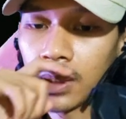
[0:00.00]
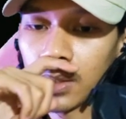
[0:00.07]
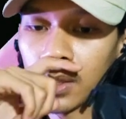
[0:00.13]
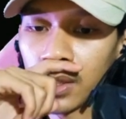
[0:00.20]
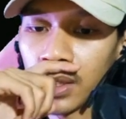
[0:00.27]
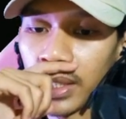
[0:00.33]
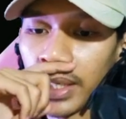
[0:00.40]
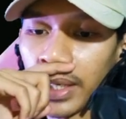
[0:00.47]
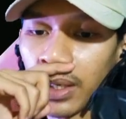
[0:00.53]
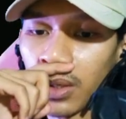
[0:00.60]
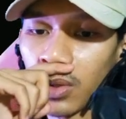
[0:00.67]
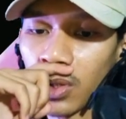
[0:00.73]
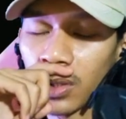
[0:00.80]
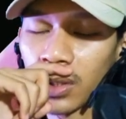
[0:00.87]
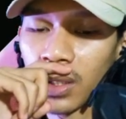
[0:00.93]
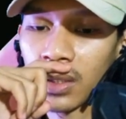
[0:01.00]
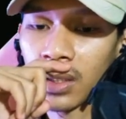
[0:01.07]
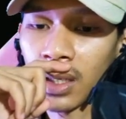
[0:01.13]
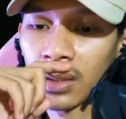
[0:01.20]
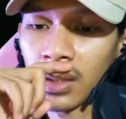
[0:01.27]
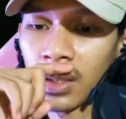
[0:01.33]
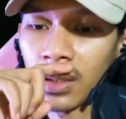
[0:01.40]
si Neklor
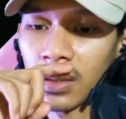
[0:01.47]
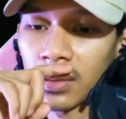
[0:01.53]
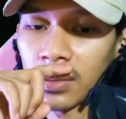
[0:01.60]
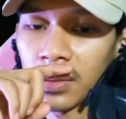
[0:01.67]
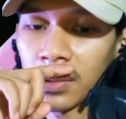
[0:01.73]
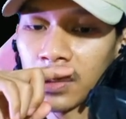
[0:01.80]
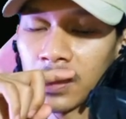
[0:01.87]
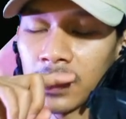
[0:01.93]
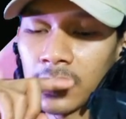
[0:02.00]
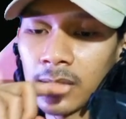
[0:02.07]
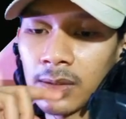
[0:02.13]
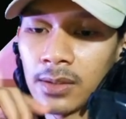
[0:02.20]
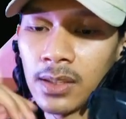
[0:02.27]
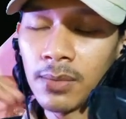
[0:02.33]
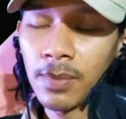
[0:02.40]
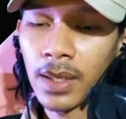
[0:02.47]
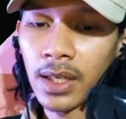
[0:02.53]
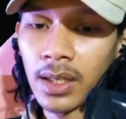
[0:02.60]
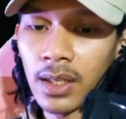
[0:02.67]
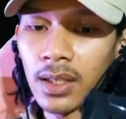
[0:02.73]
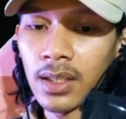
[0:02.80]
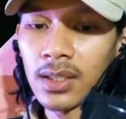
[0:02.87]
ternyata dia
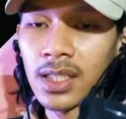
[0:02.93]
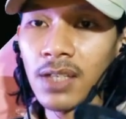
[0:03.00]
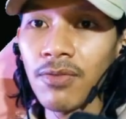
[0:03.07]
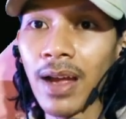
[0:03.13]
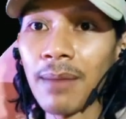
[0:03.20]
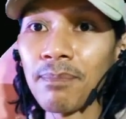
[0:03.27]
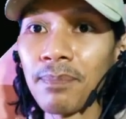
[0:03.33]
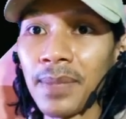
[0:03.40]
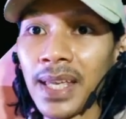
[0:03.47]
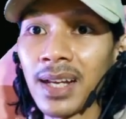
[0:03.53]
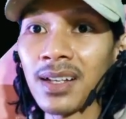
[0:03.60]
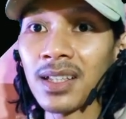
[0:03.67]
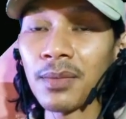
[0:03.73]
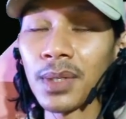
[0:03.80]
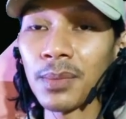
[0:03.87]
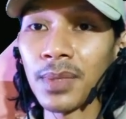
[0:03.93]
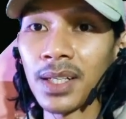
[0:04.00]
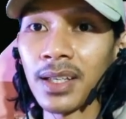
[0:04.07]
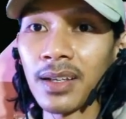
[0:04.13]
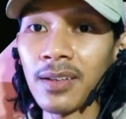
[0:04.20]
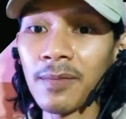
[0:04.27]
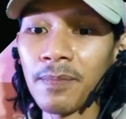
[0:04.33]
pakai si vampir
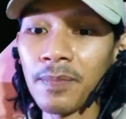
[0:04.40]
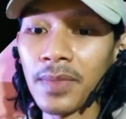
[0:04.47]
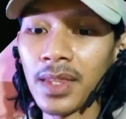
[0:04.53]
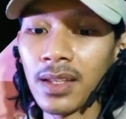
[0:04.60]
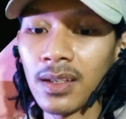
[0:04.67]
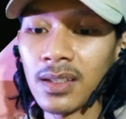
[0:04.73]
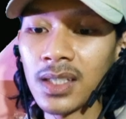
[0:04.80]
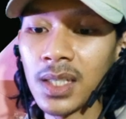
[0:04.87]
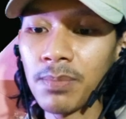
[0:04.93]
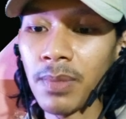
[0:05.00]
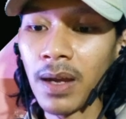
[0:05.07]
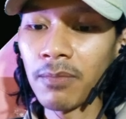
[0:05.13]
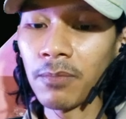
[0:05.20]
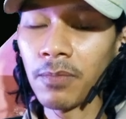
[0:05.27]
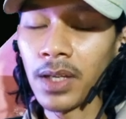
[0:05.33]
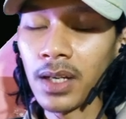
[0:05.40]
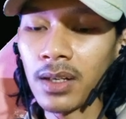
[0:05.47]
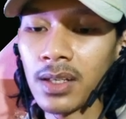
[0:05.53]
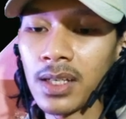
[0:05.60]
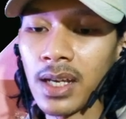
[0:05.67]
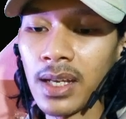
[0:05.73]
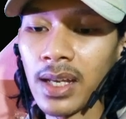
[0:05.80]
teman-teman ya si vampir
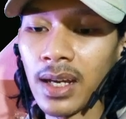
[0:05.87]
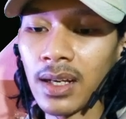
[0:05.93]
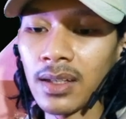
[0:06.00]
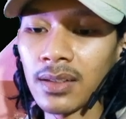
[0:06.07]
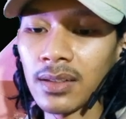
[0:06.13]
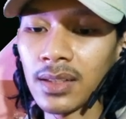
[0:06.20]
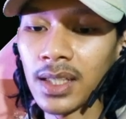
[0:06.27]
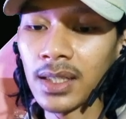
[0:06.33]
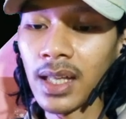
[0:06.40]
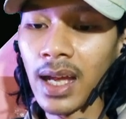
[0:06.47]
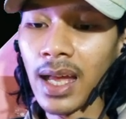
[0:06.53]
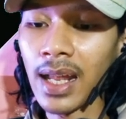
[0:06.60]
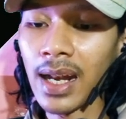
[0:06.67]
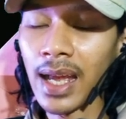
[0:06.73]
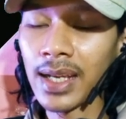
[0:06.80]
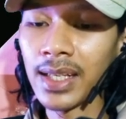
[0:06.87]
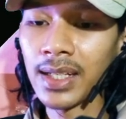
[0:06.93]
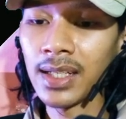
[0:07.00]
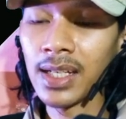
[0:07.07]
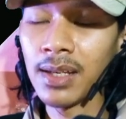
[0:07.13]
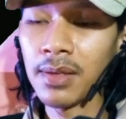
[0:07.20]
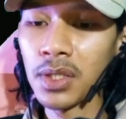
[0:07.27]
dia yang kita
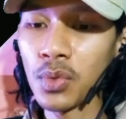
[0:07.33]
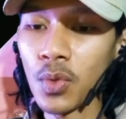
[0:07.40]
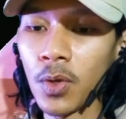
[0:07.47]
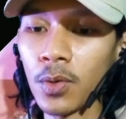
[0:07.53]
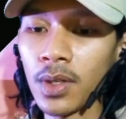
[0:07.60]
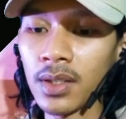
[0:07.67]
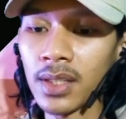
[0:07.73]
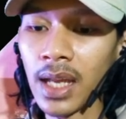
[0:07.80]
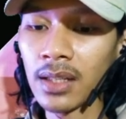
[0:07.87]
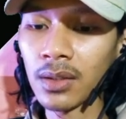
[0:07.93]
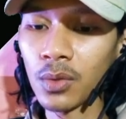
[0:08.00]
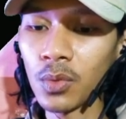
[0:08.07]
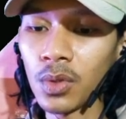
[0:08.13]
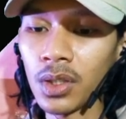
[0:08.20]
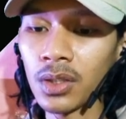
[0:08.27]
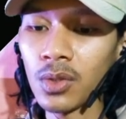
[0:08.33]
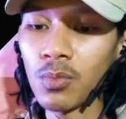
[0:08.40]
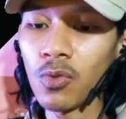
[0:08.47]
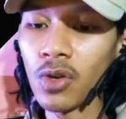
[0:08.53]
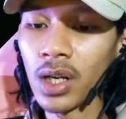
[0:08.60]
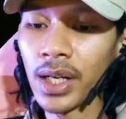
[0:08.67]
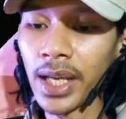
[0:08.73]
kalahin di Suikoden 1 itu
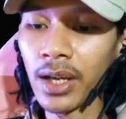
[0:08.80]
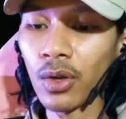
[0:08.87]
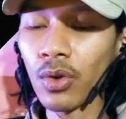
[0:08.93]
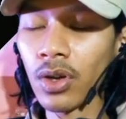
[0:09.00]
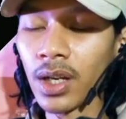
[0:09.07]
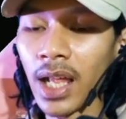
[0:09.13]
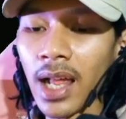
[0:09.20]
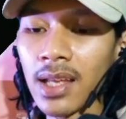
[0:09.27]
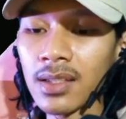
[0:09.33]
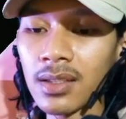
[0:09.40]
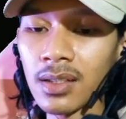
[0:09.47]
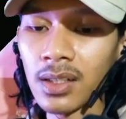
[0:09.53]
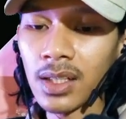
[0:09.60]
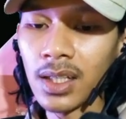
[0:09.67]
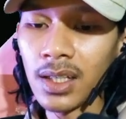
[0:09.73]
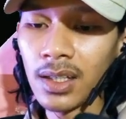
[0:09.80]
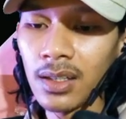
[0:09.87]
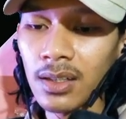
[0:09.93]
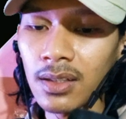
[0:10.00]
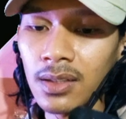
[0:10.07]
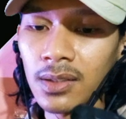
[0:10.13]
bukan Neklor asli